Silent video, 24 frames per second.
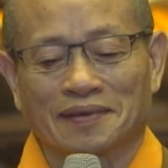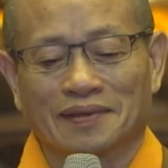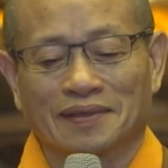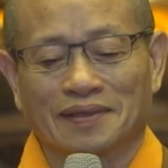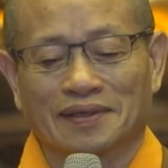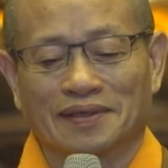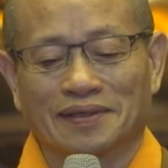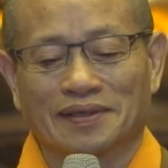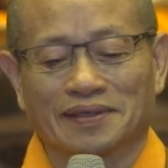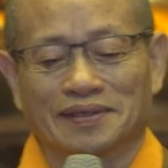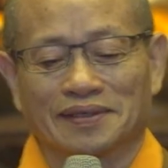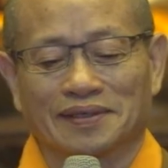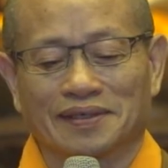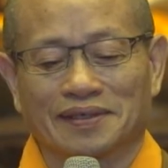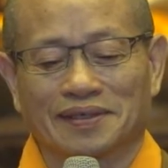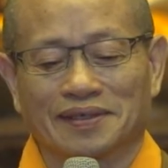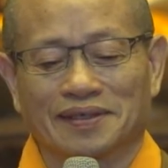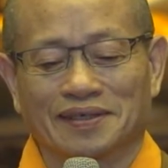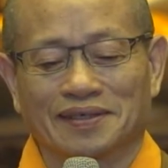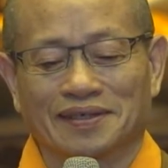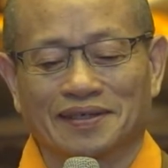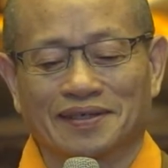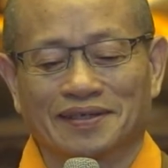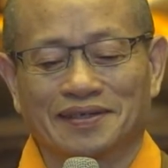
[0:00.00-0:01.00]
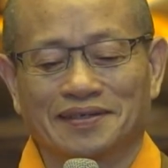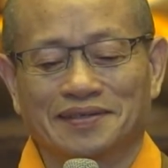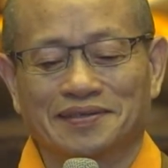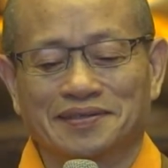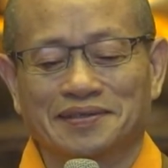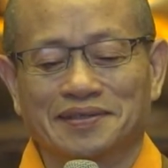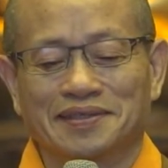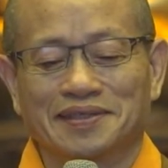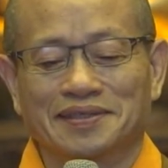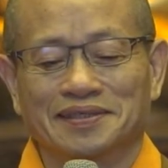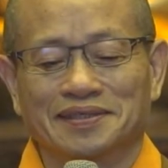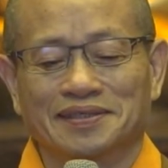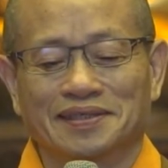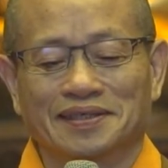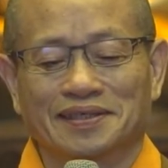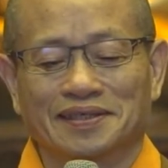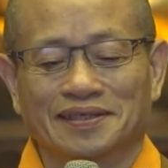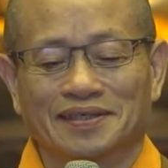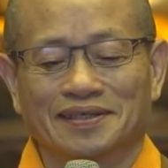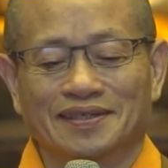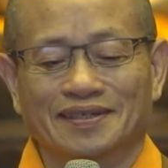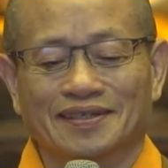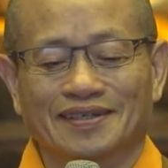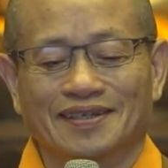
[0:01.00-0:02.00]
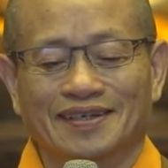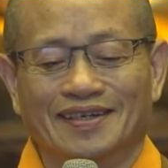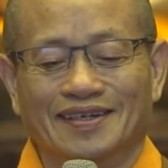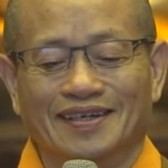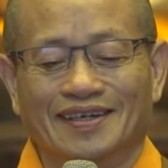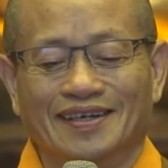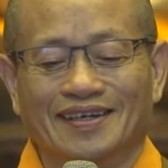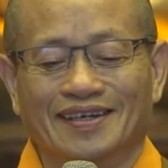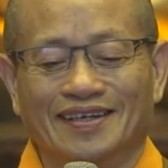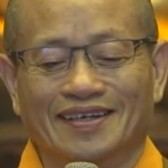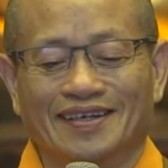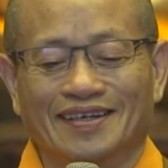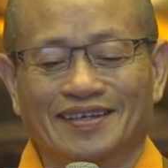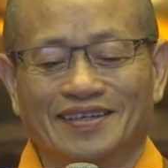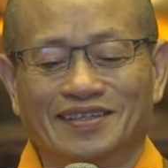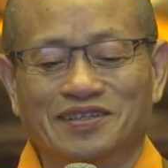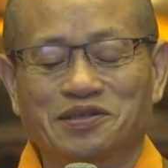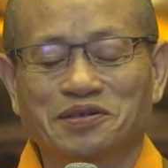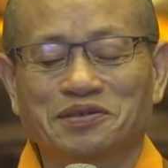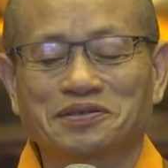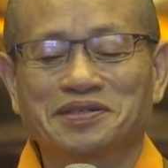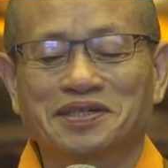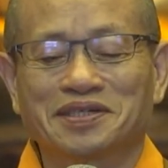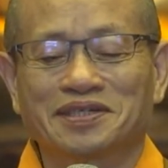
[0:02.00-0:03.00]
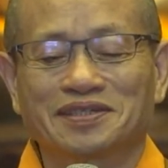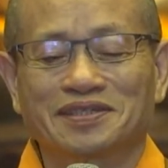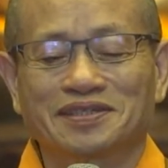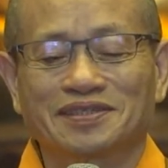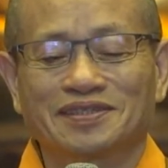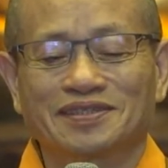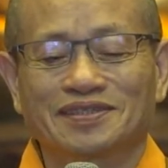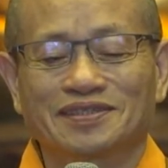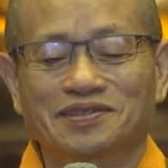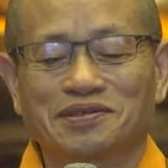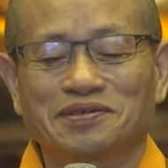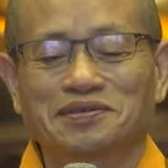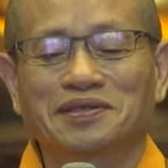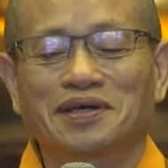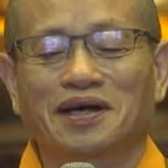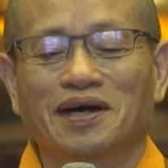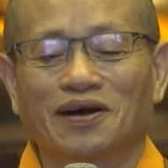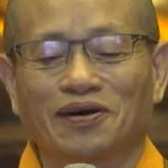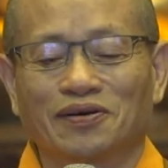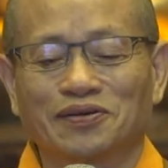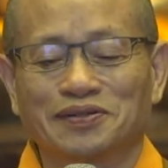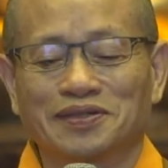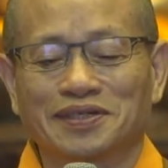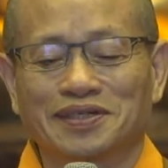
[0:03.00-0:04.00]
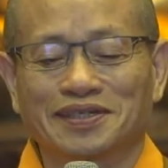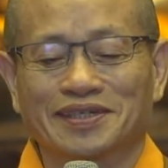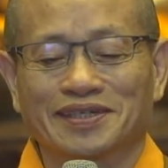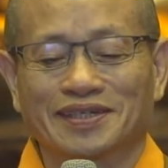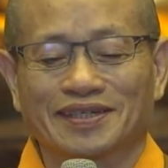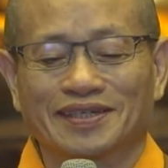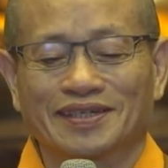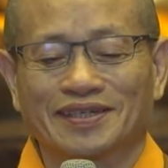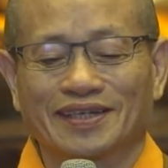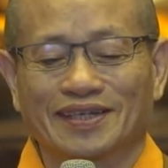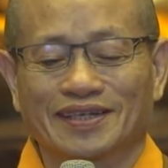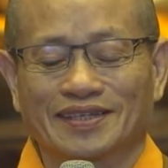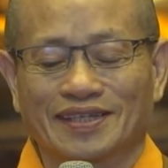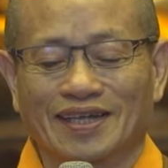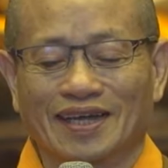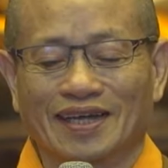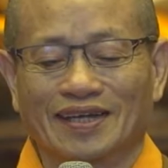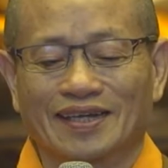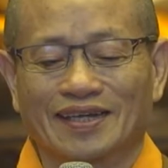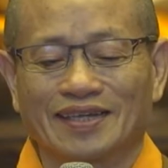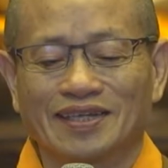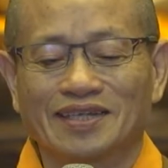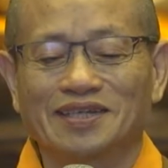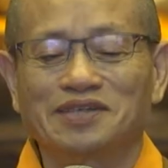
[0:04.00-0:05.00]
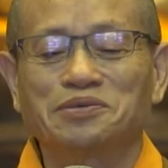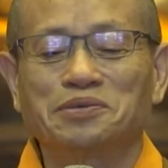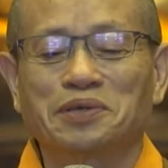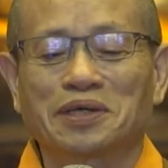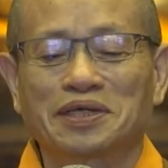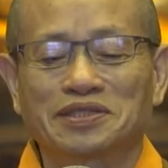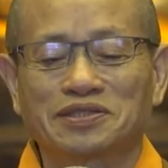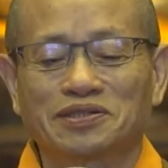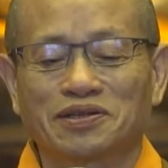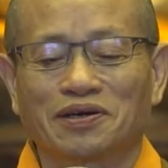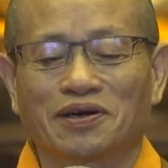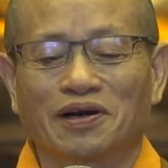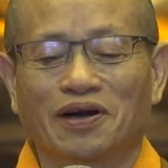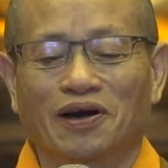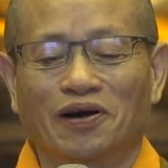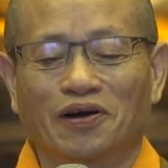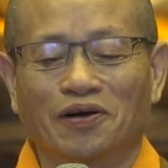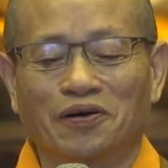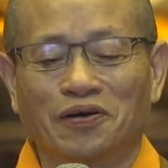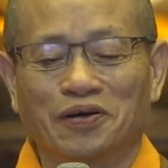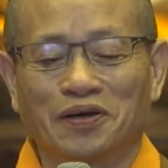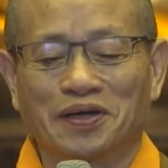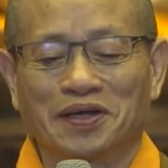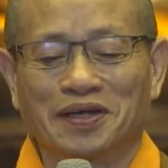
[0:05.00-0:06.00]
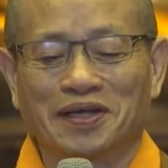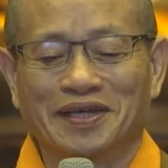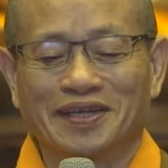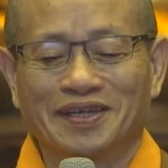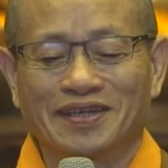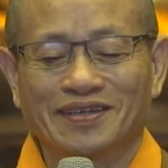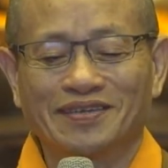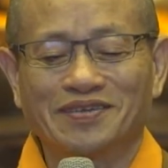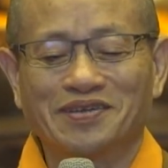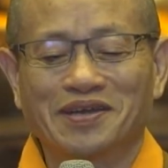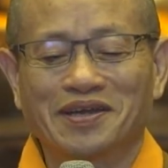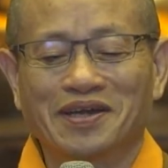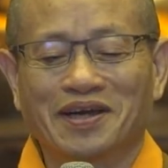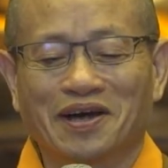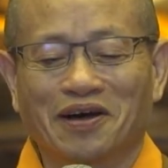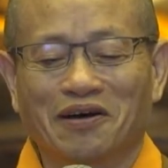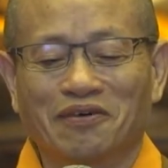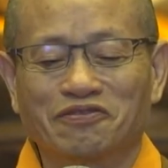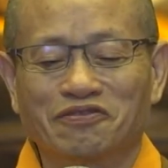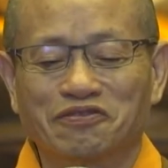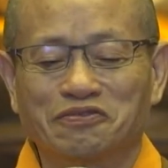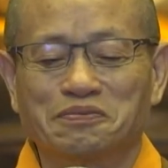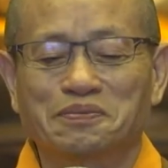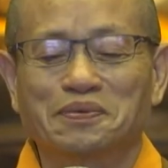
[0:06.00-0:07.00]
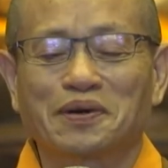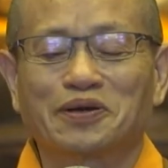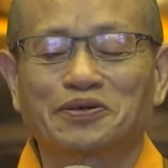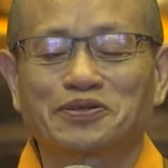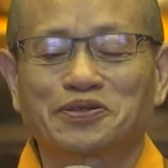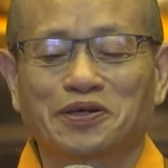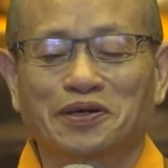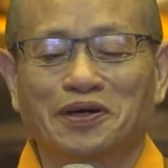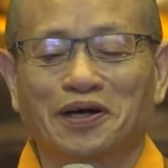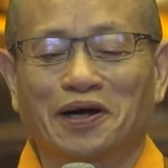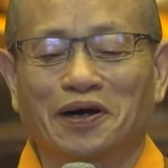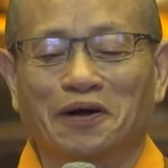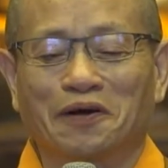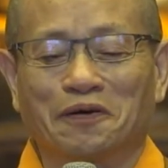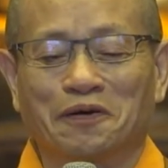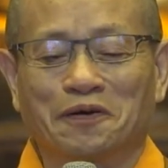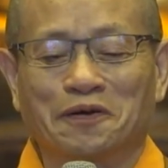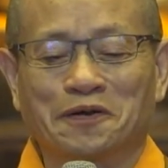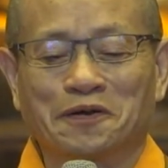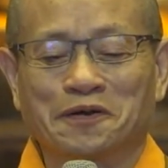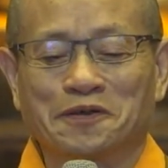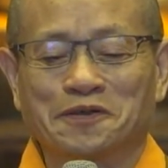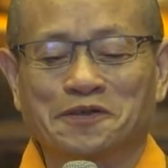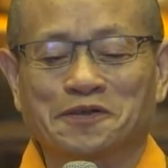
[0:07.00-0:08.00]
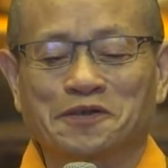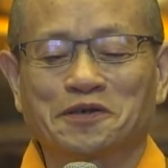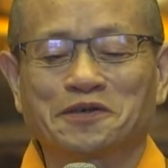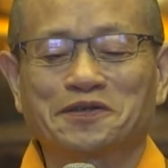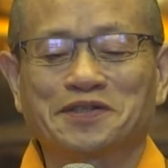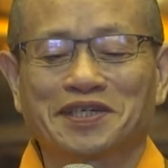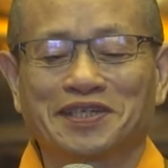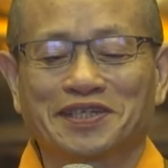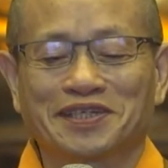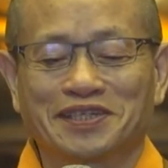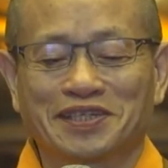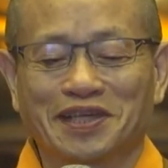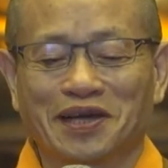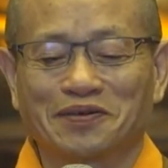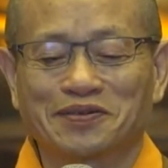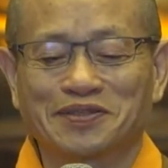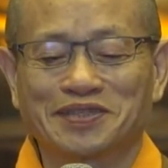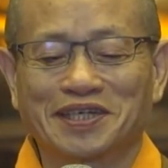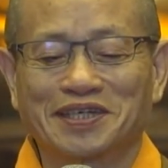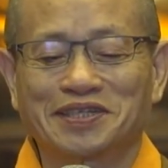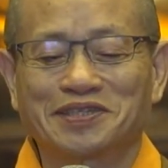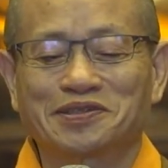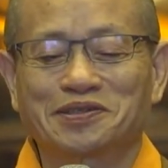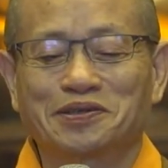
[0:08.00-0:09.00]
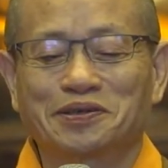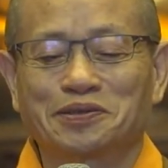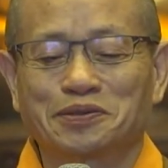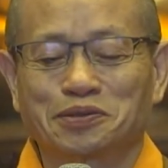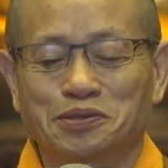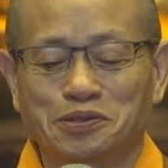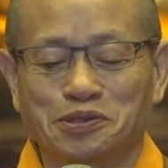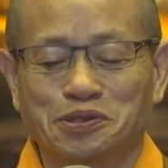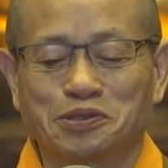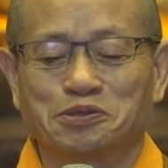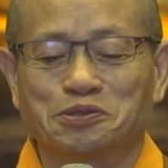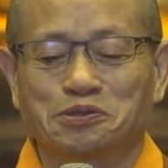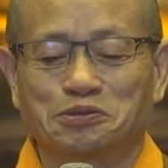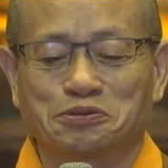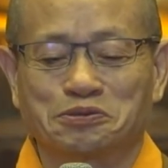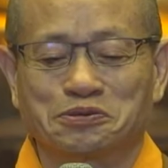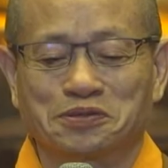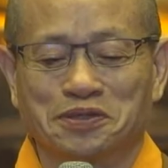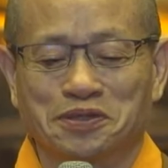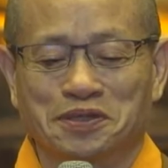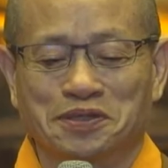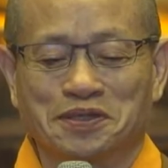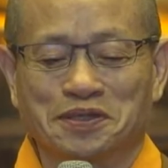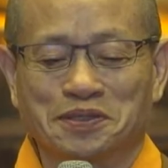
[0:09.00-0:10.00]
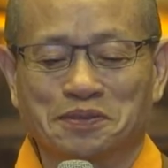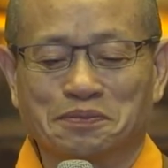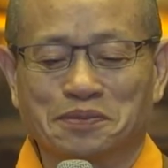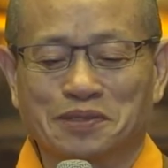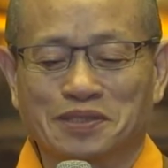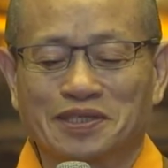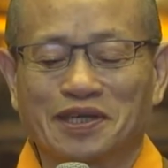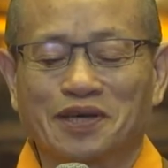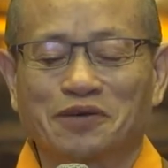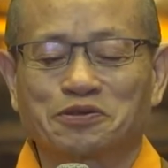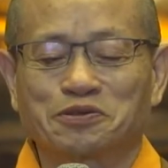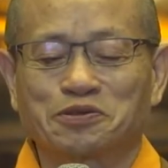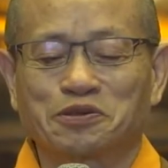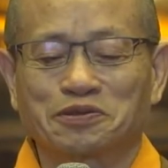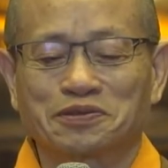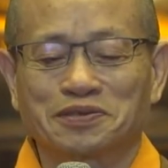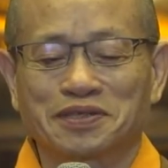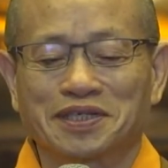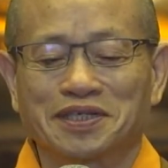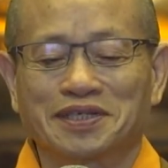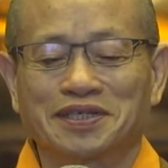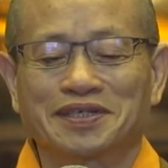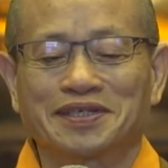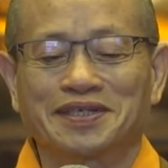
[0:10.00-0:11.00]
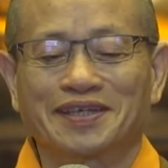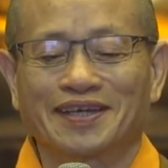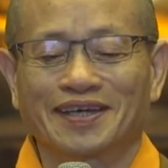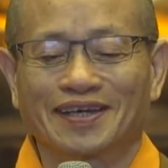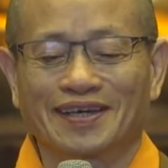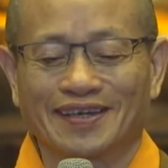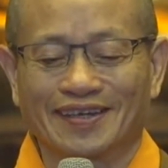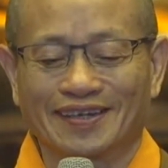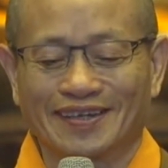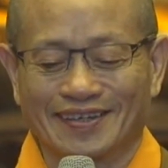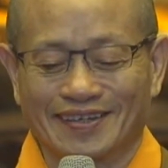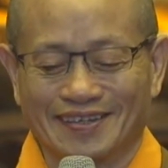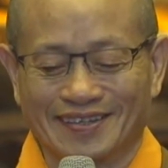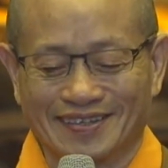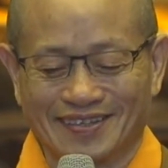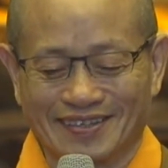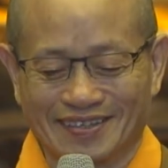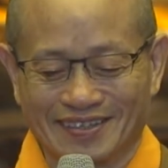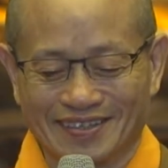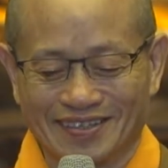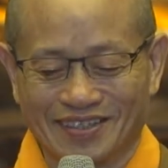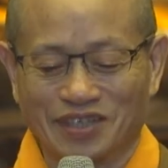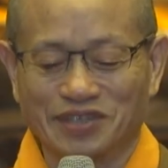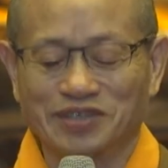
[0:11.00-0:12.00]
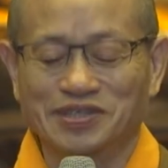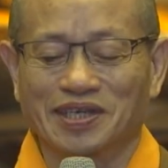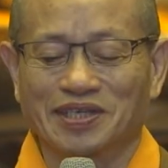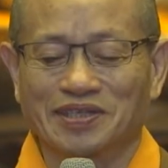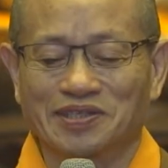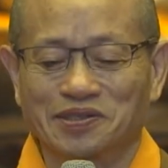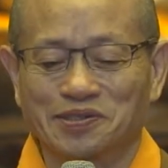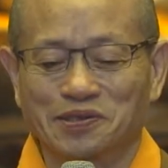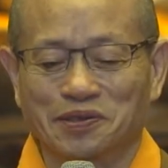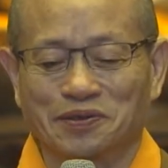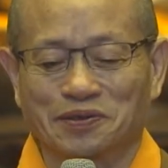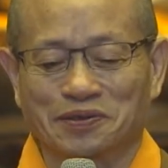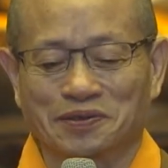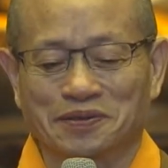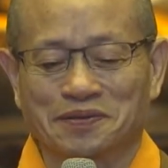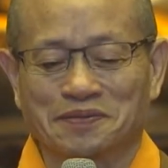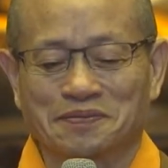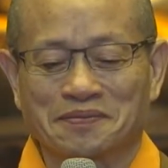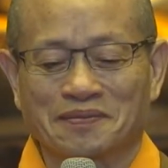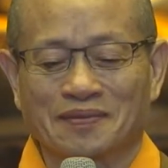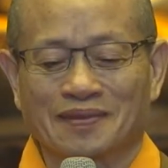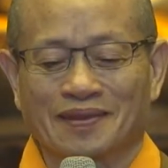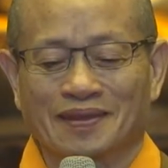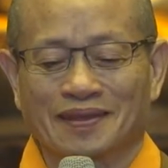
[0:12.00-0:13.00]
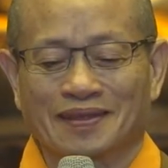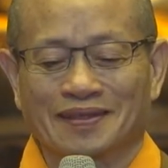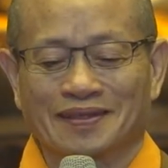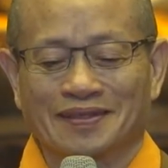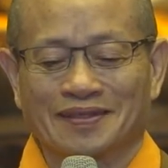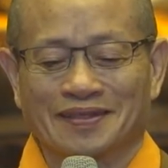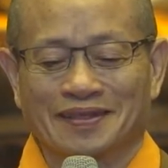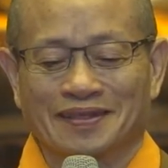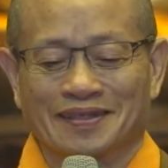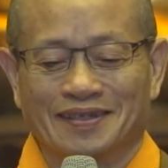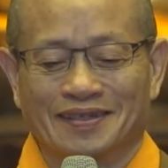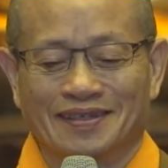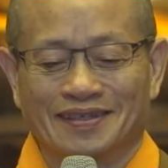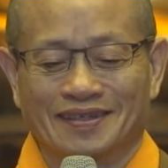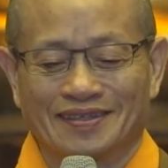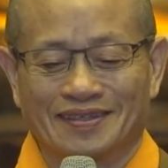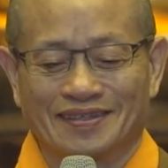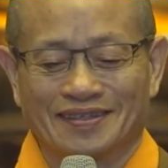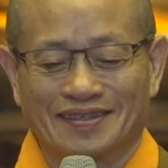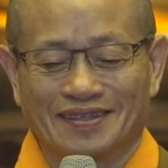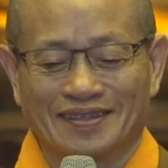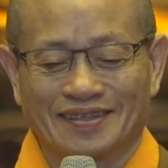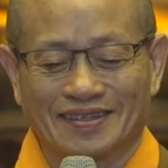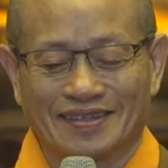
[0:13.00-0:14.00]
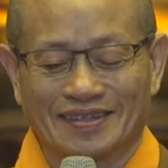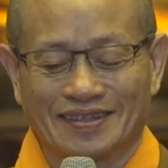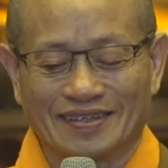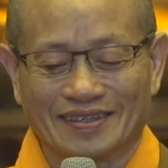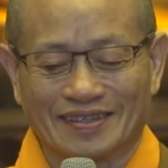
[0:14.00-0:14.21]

哎，所以，呃，修行修得好的，那当然因缘就好，因缘好福报就好，修行的条件就具足，比较容易呃得成就，嗯，